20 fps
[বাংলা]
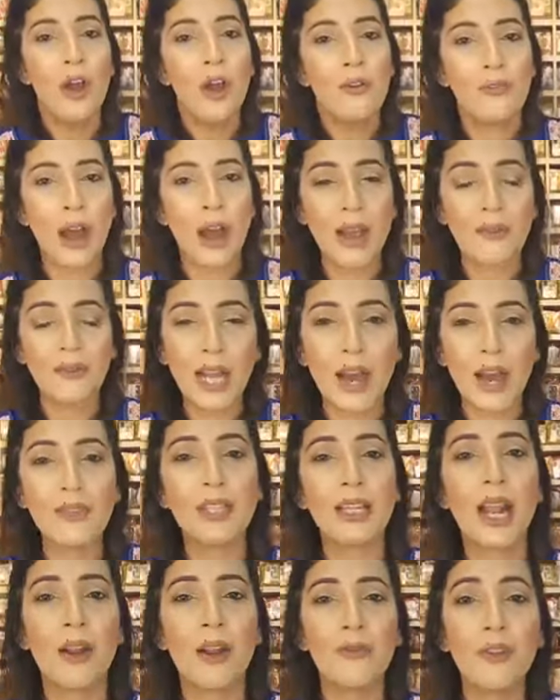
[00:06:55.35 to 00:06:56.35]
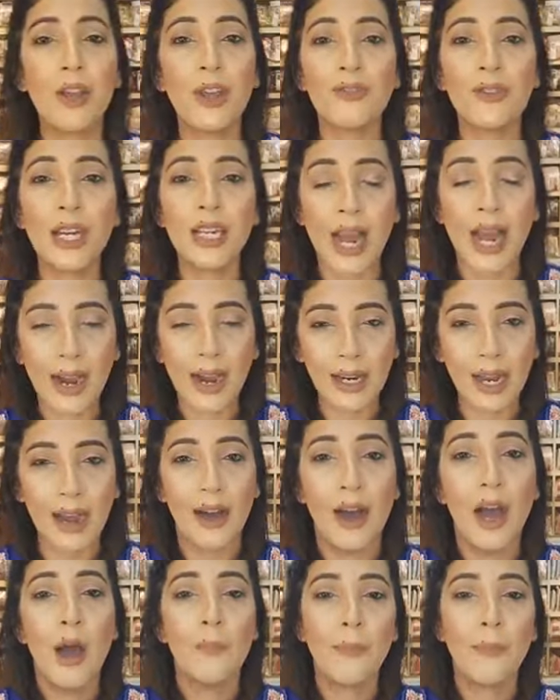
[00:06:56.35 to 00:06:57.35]
ফাইভ অ্যান্ড ফিফটি টাকা
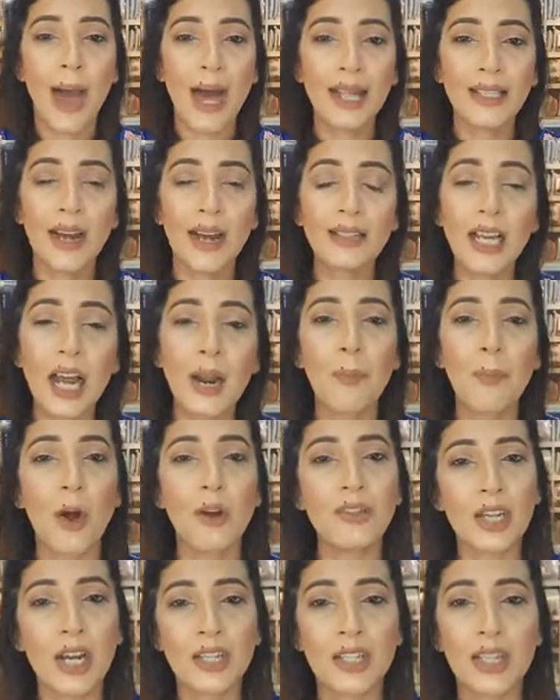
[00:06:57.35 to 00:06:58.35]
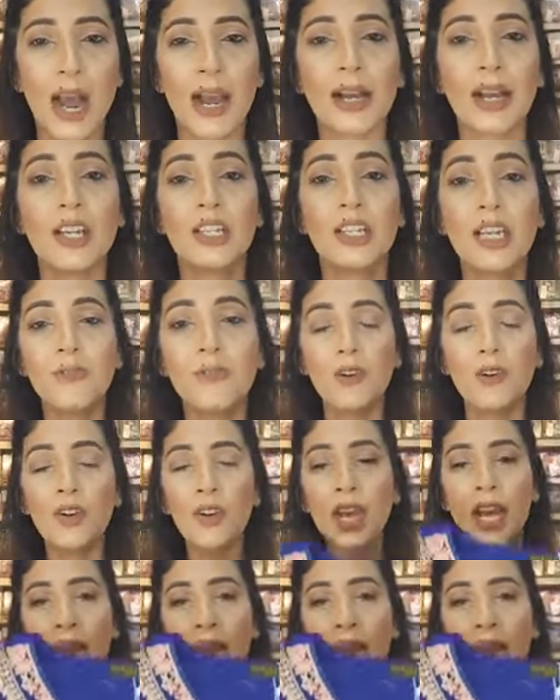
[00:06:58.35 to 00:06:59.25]
পাঁচ হাজার পঞ্চাশ টাকায় শিফনের